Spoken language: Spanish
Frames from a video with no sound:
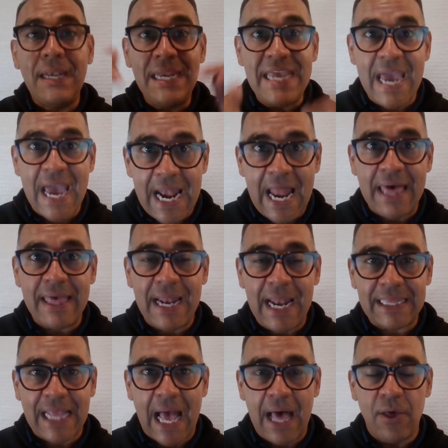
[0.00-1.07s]
ni el
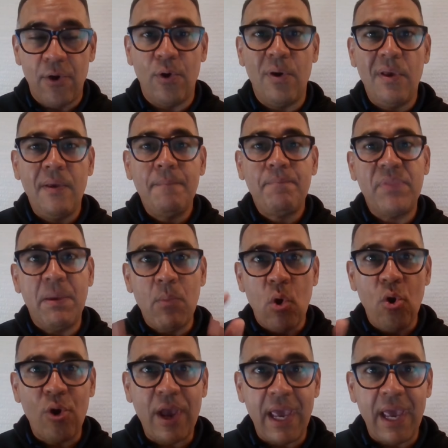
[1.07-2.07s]
delatado. De modo